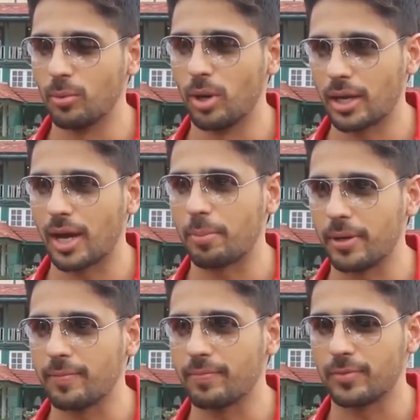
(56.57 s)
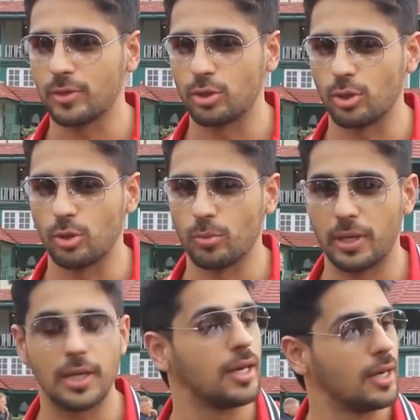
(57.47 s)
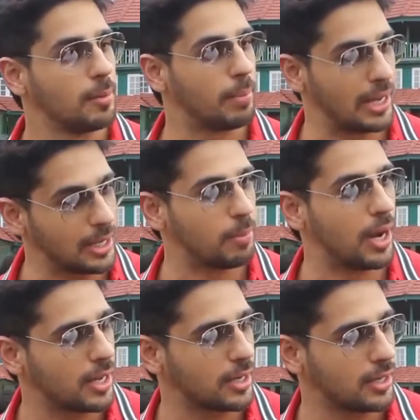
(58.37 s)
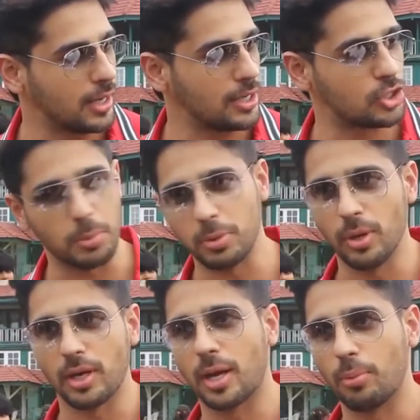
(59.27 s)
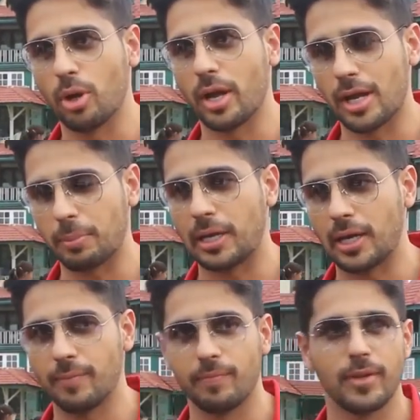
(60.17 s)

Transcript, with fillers: वर्ल्ड कप है जो भी पहली बार एशिया में वर्ल्ड कप हो रहा है रग्बी का